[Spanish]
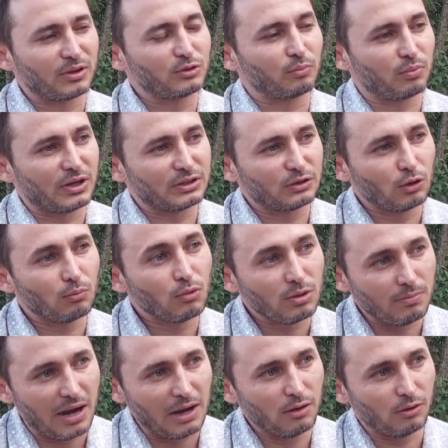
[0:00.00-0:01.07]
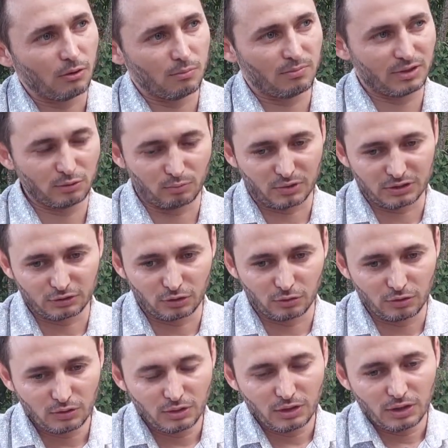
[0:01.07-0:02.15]
presupuesto muy bajo, un
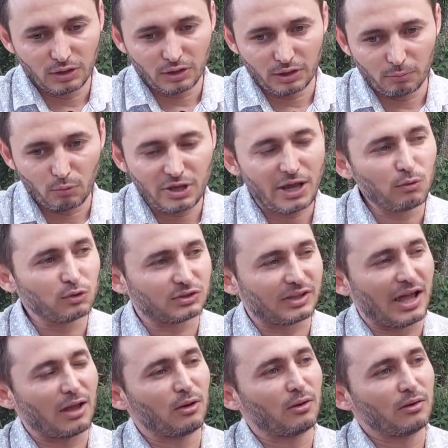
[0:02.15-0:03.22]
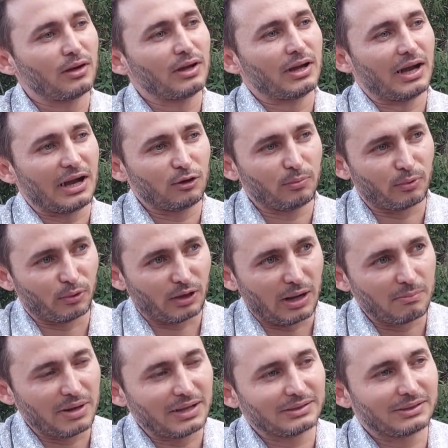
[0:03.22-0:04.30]
presupuesto muy ajustado a los
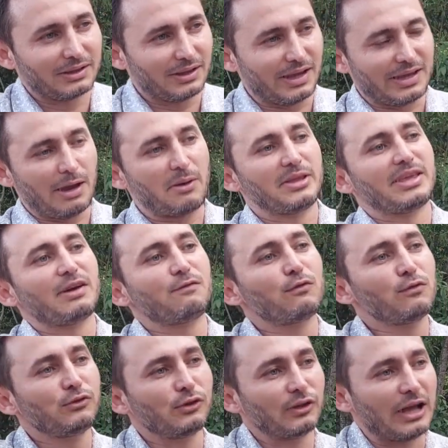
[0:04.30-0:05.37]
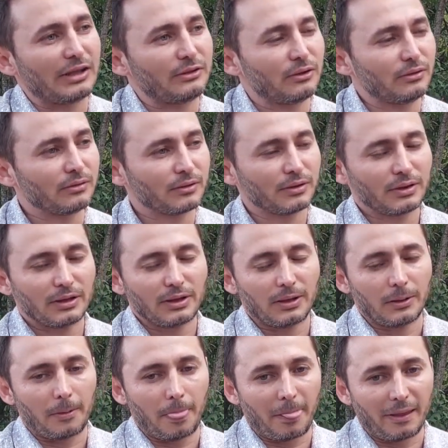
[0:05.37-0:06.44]
programas que ya venían funcionando.
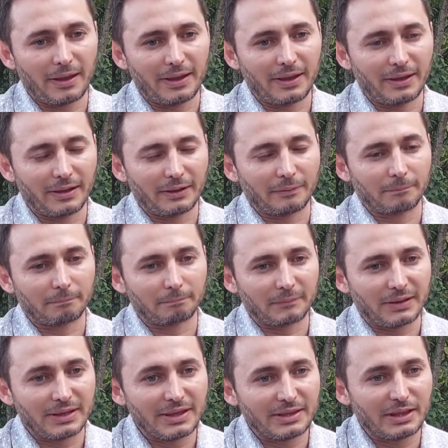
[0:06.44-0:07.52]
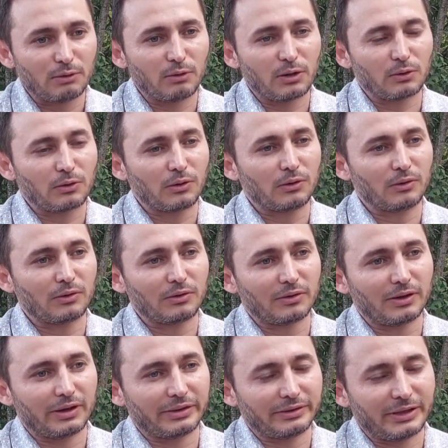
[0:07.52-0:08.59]
Eh, y desde luego,
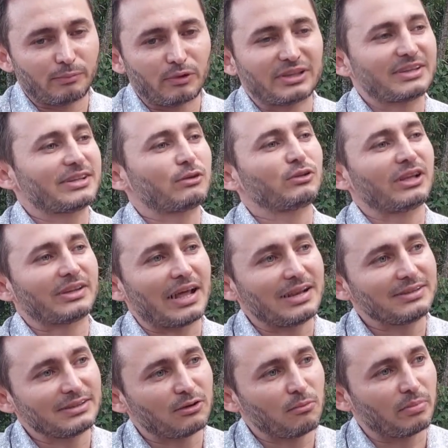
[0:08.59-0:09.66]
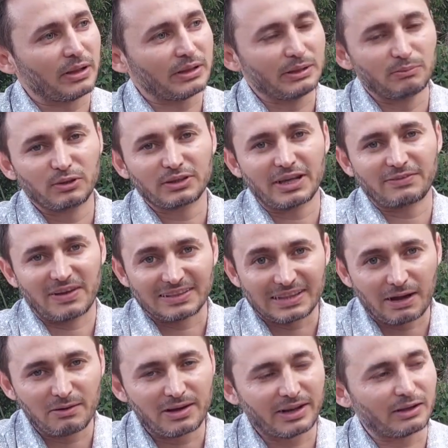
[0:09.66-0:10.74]
después de hacer un análisis, comprendimos que
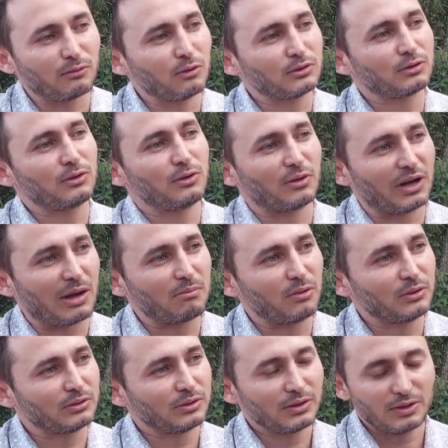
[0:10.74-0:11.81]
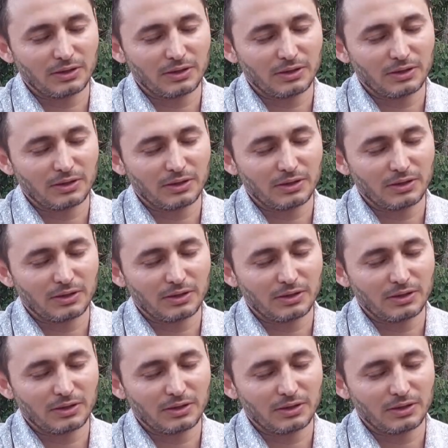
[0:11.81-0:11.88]
faltaban recursos, logramos,